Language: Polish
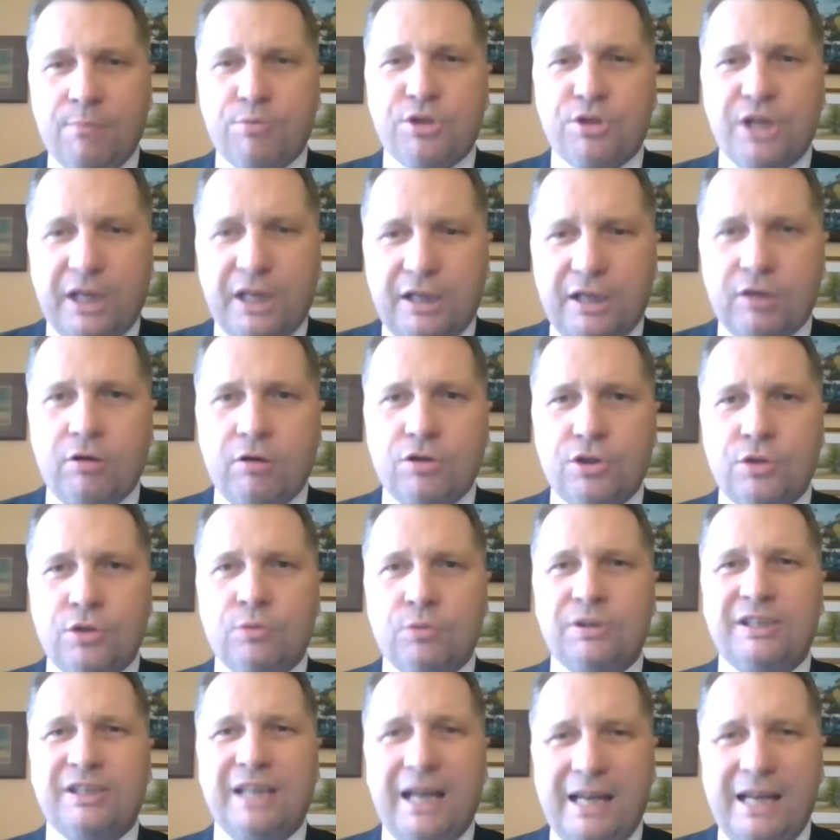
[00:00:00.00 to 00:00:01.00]

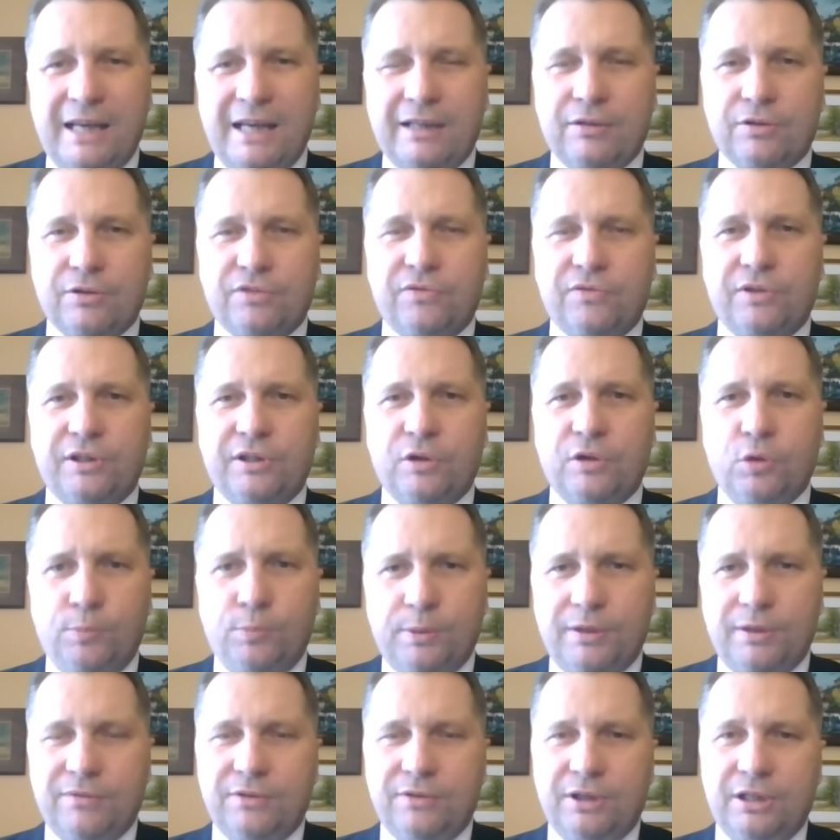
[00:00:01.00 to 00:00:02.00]
przekroczył z daleko swoje
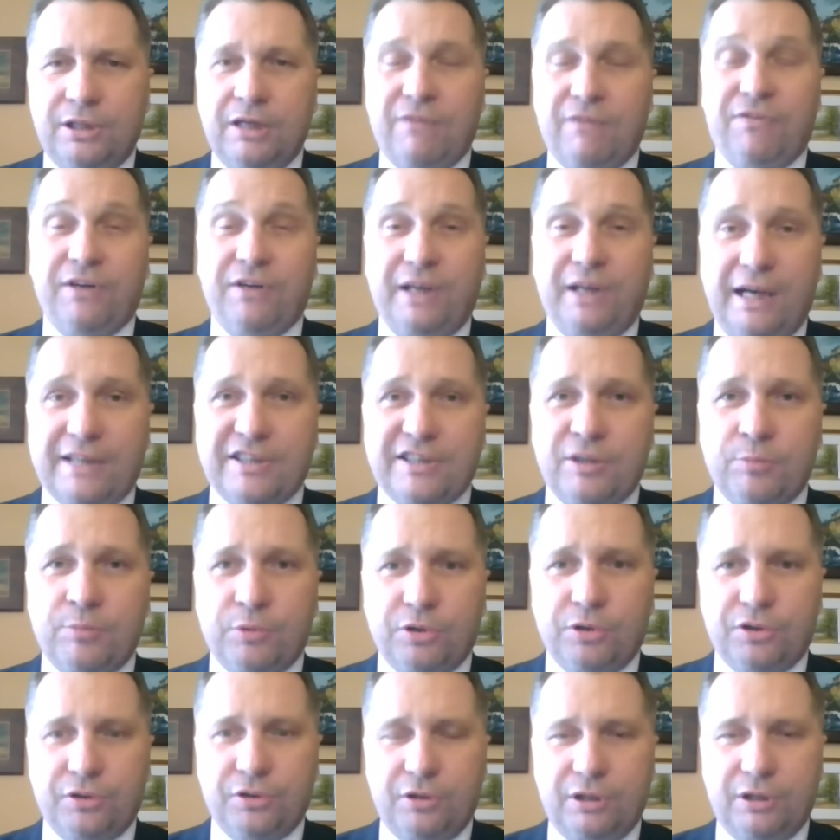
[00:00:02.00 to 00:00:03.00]
uprawnienia, wykazał mu
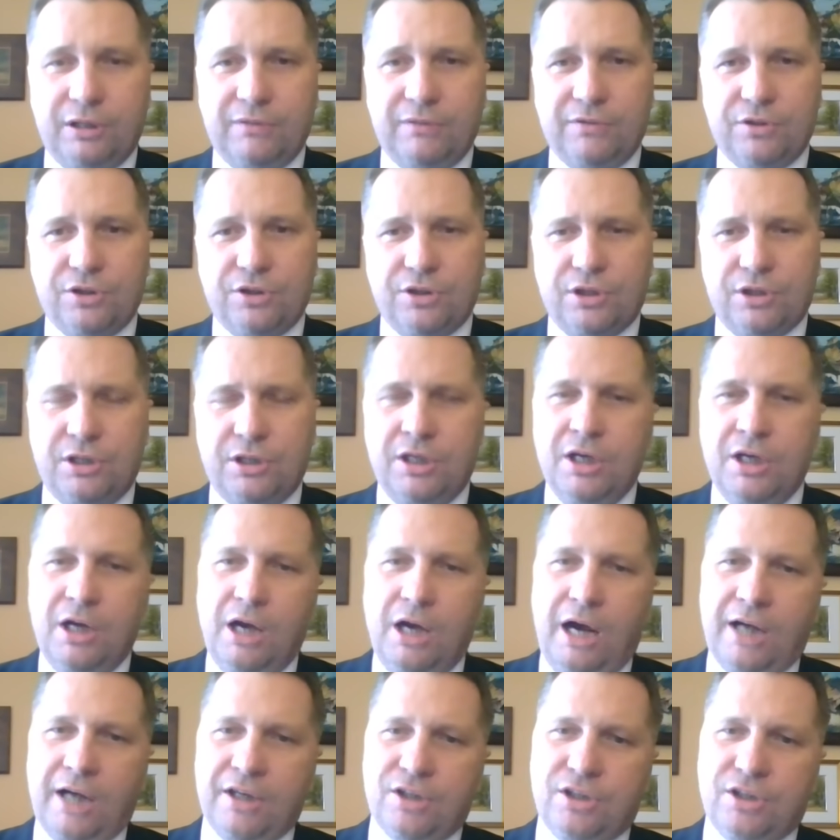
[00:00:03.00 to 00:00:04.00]
to Sąd Najwyższy,
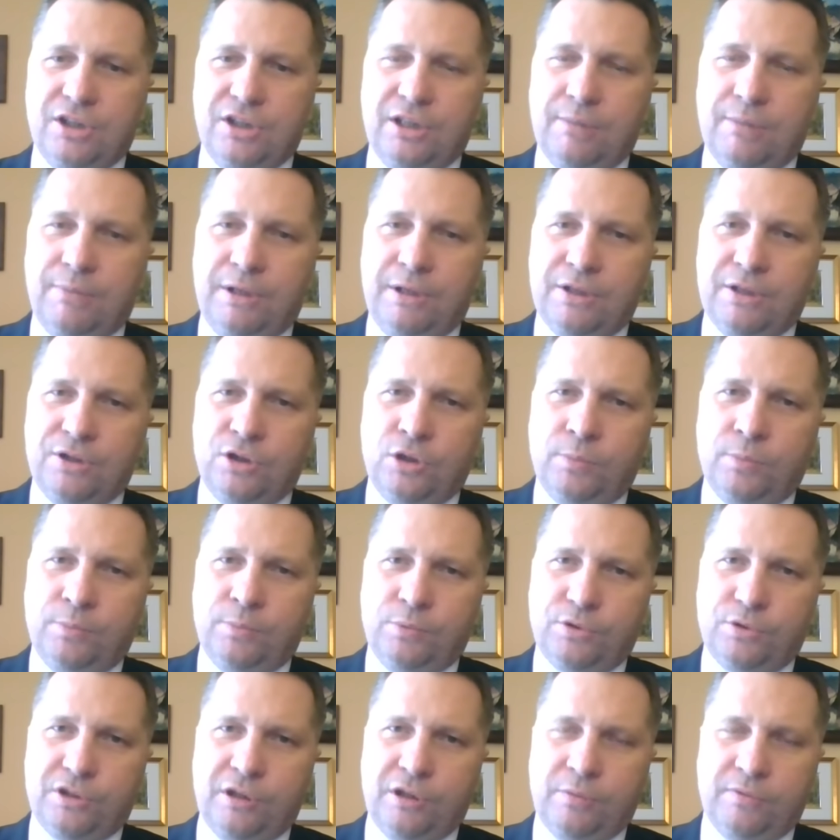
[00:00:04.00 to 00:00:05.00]
a jeśli nie będzie
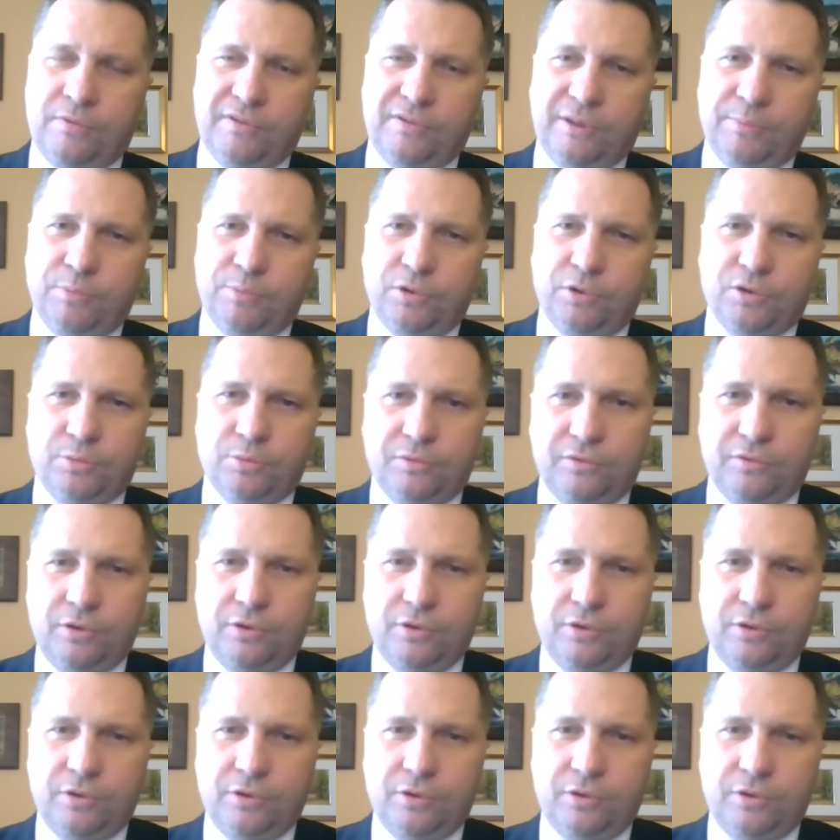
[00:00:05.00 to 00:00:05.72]
dopuszczał tych posłów